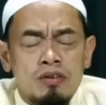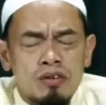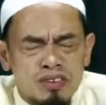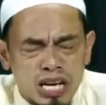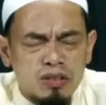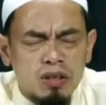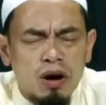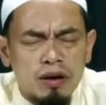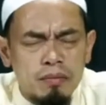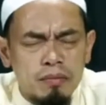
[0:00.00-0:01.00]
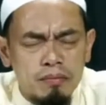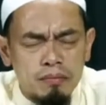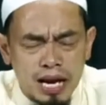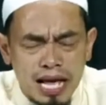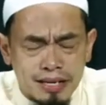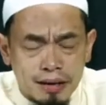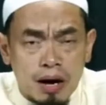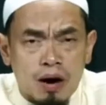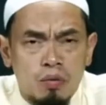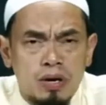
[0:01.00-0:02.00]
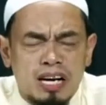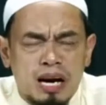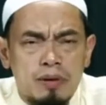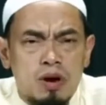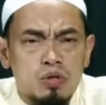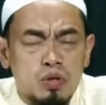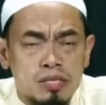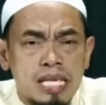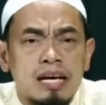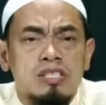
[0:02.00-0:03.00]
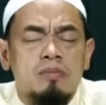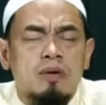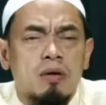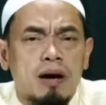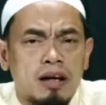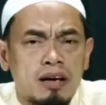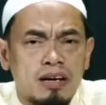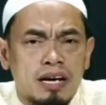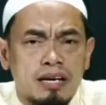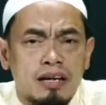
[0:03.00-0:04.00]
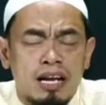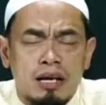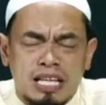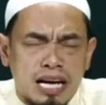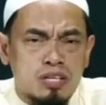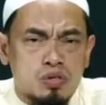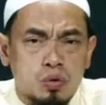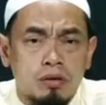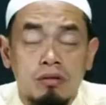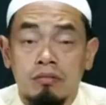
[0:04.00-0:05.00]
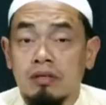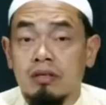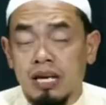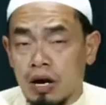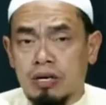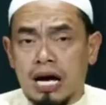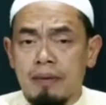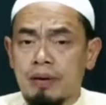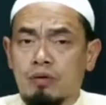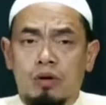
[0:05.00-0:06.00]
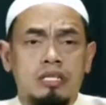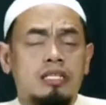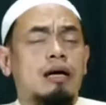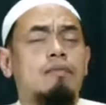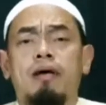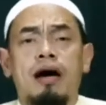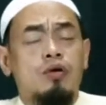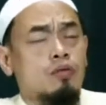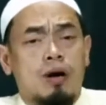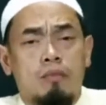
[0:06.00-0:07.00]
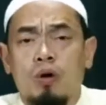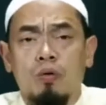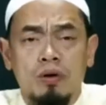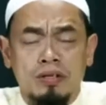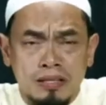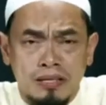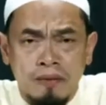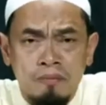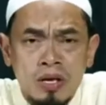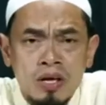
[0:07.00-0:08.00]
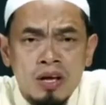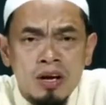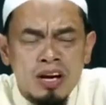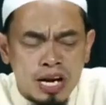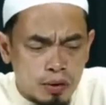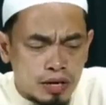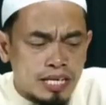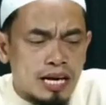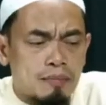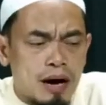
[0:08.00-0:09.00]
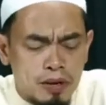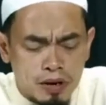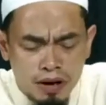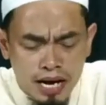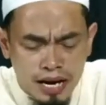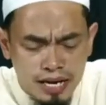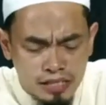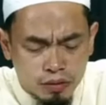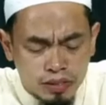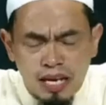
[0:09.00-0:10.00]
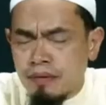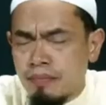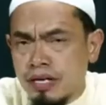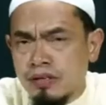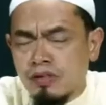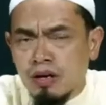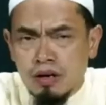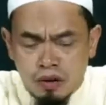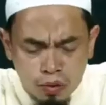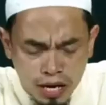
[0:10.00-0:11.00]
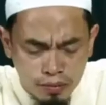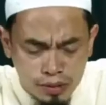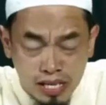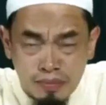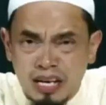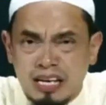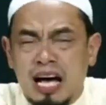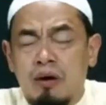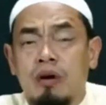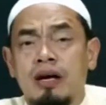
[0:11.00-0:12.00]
ชัยฏอนมันเล่นกับเรานะครับพี่น้องจนแทรกซึมเข้ามาเรื่อยๆแล้วท้ายที่สุดเรากลายเป็นคนที่ทำอามัลด้วยความโอ้อวดนั่นติในวันกิยามะห์พี่น้องในหะดีษของท่านนบีศ็อลลัลลอฮุอะลัยฮิวะซัลลัมได้กล่าวไว้